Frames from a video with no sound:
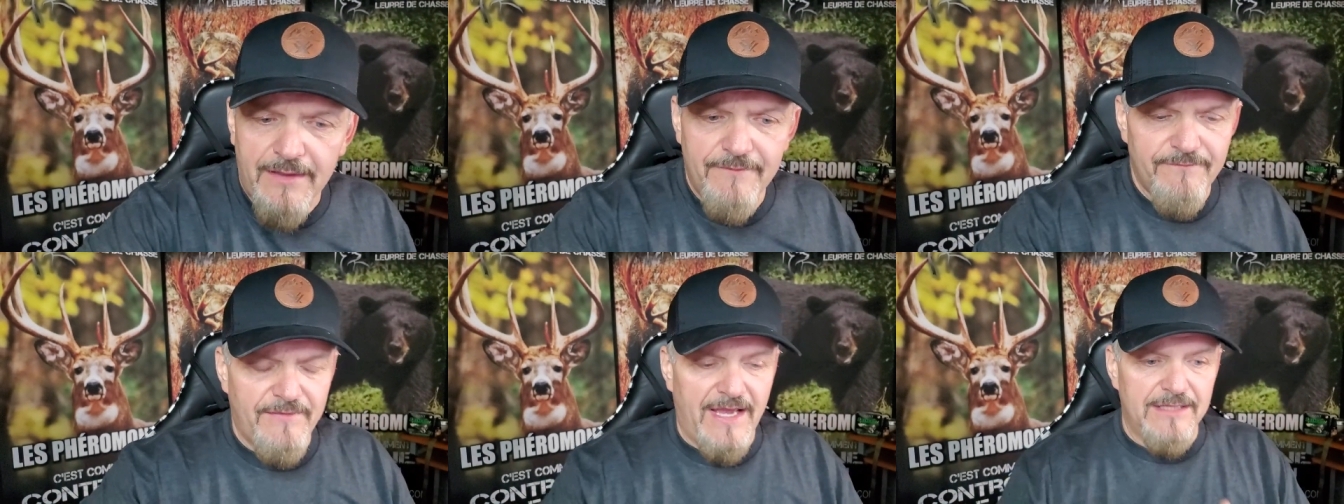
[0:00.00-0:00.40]

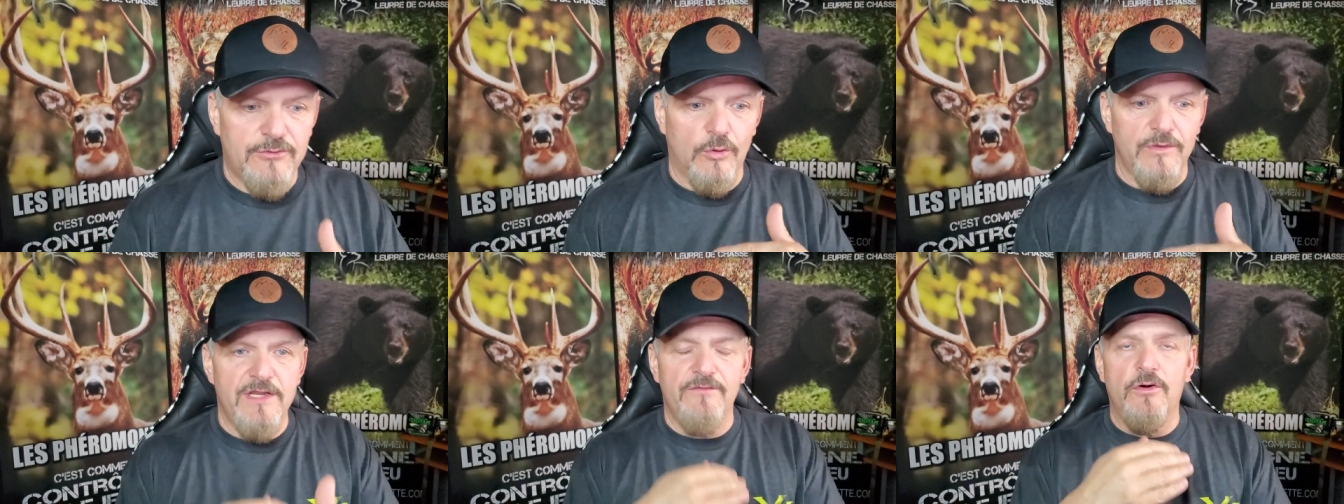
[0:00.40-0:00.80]
dans
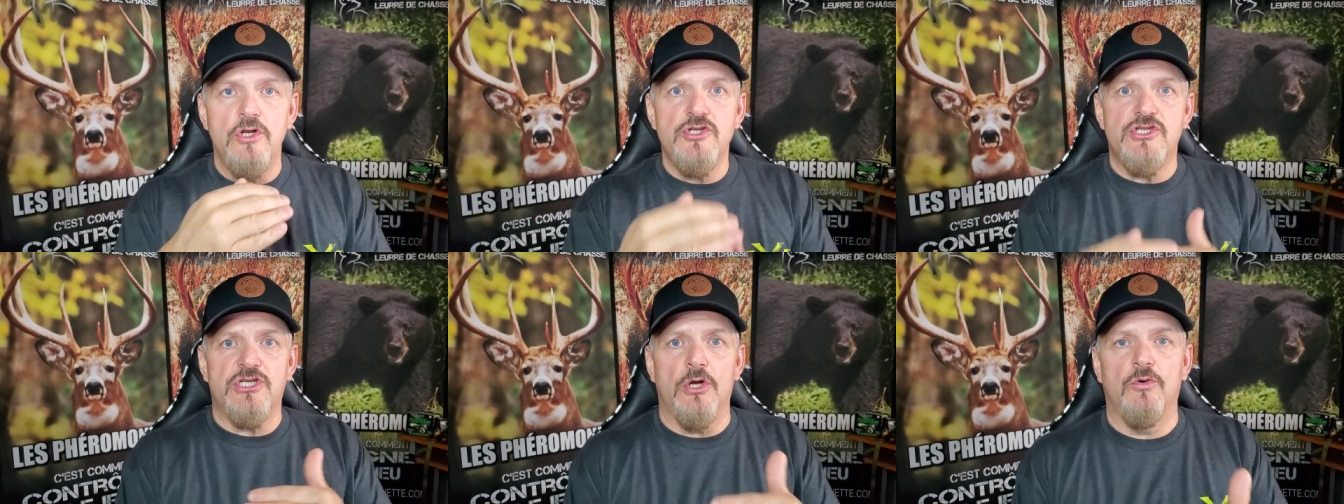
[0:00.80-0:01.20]
ton
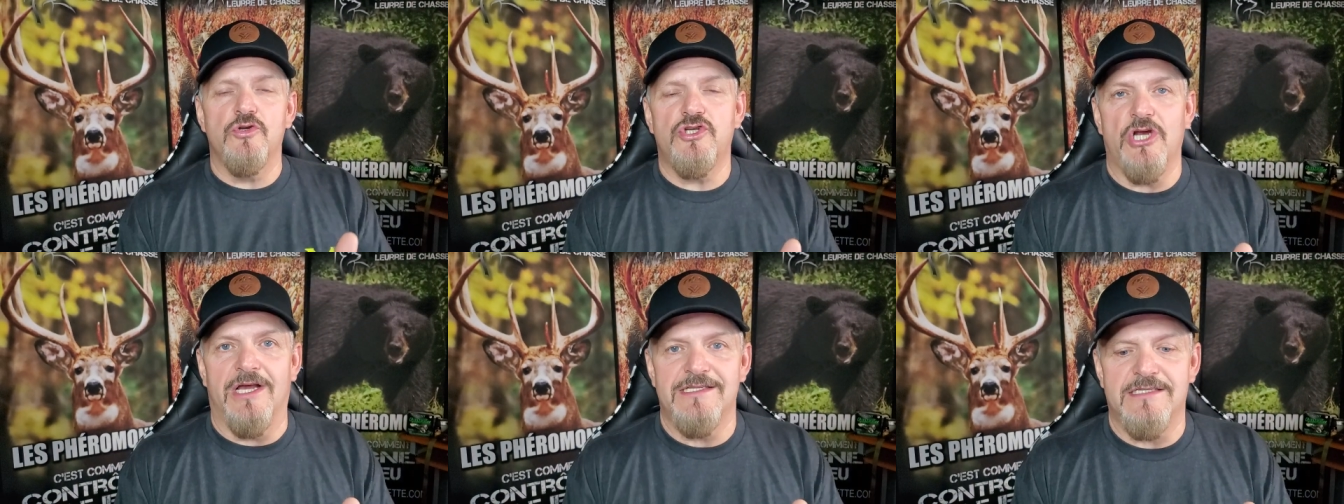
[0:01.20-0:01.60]
évolution de
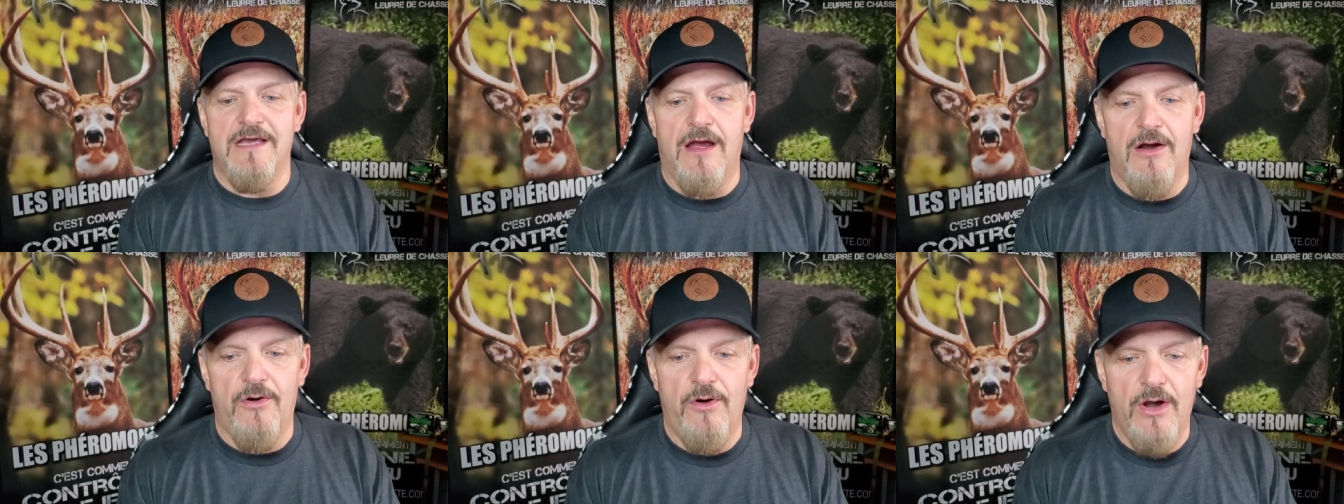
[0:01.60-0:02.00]

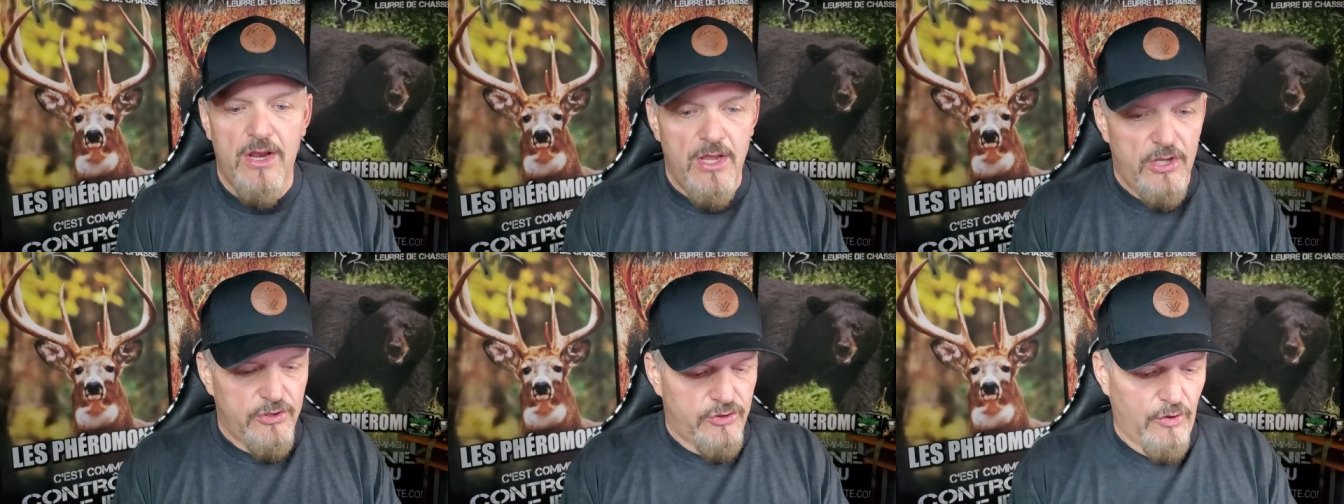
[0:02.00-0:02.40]
chasseur,
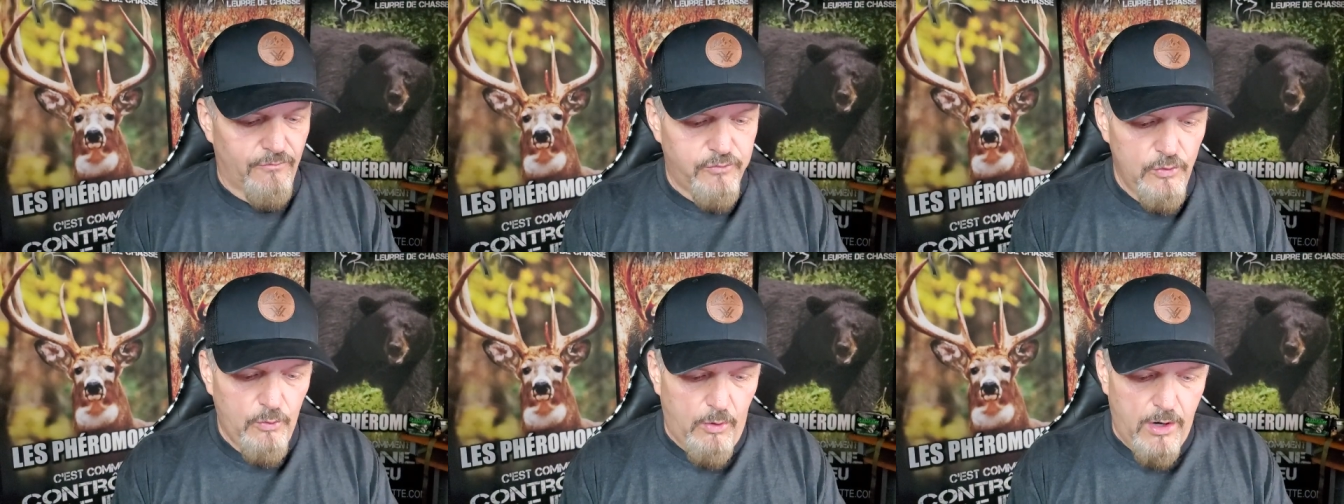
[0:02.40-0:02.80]
de
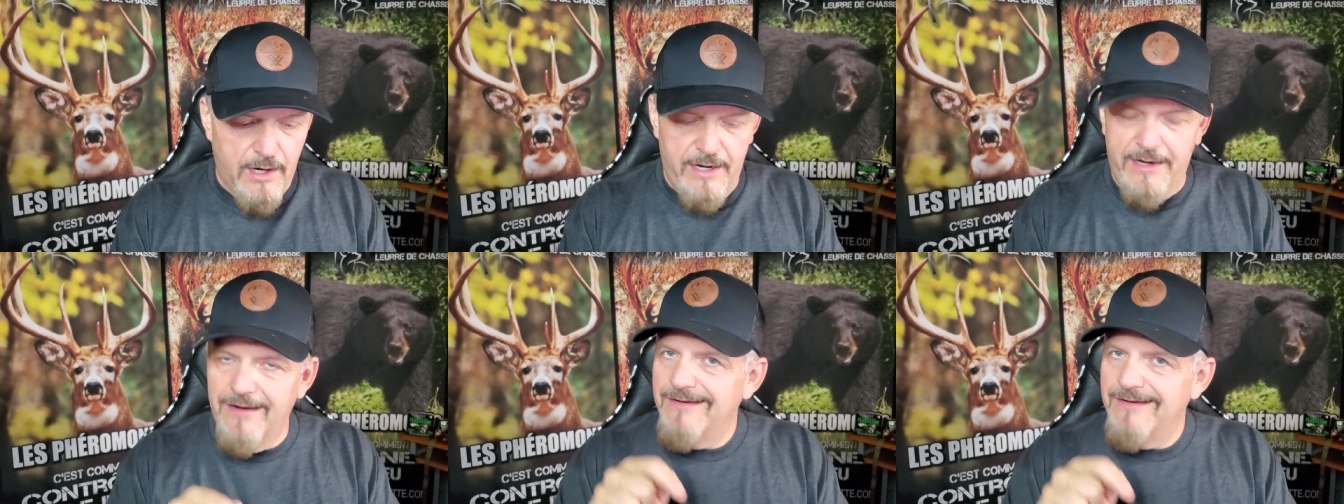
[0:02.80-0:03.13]
vouloir